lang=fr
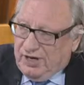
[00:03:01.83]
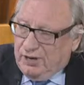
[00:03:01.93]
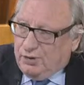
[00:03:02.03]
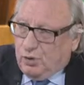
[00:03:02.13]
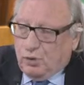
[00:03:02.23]

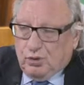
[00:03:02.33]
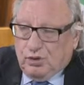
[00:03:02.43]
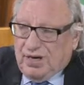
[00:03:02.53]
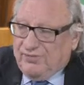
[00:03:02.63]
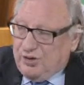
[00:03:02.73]
villes, dont
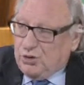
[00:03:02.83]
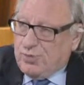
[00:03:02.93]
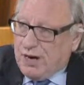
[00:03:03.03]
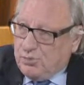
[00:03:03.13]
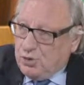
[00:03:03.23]
euh, la ville de
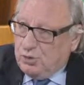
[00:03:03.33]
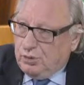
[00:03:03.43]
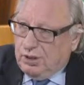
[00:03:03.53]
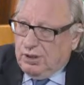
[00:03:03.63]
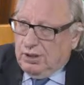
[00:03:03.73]

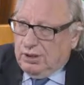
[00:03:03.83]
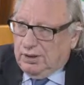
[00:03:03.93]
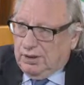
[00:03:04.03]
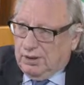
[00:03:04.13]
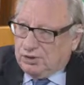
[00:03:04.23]
Malmö
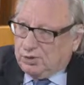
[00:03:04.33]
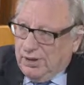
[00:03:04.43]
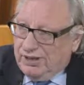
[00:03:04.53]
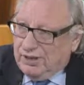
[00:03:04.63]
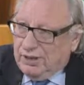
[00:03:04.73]
euh, en
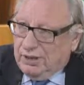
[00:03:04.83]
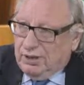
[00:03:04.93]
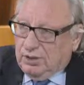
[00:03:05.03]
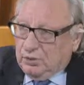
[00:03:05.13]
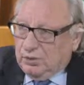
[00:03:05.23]
Suède,
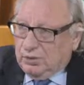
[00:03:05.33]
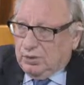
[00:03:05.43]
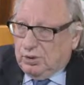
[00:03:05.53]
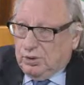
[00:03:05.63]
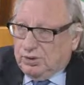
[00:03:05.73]
où
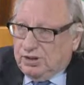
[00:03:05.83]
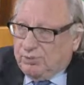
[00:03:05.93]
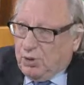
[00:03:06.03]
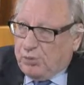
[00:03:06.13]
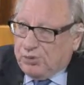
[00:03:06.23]
des
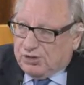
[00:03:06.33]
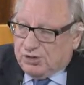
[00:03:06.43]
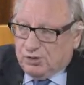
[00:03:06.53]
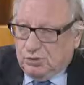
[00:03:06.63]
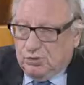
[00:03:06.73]

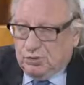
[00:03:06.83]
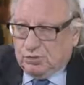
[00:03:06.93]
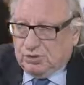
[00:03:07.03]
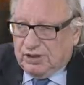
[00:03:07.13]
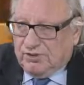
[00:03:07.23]
propositions
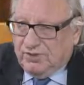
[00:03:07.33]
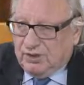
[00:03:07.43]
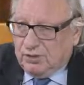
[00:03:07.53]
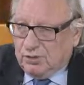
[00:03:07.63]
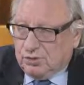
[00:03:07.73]
nous ont été
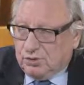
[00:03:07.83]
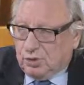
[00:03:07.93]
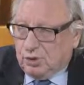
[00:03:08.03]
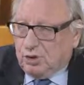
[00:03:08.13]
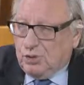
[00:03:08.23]
faites
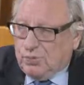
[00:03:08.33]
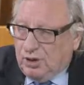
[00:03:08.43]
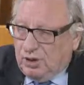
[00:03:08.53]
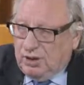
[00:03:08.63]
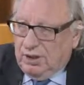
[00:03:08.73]
sur
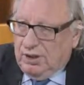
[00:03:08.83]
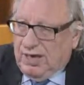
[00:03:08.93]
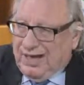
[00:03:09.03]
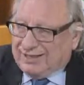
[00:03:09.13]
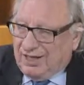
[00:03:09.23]
comment,
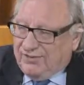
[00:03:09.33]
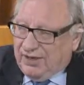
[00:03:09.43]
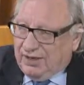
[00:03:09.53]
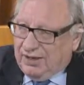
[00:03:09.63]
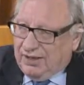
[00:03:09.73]
à
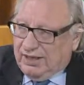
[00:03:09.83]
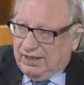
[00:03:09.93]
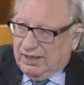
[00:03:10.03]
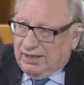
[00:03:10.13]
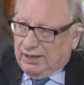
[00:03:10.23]
travers les
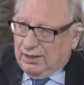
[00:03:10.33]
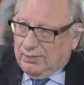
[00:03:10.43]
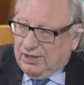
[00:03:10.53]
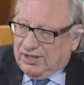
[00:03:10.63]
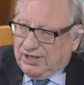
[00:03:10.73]

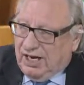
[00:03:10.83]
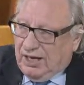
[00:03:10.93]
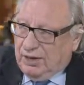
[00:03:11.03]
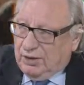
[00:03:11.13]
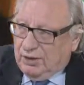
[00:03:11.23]

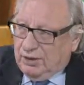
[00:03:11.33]
médias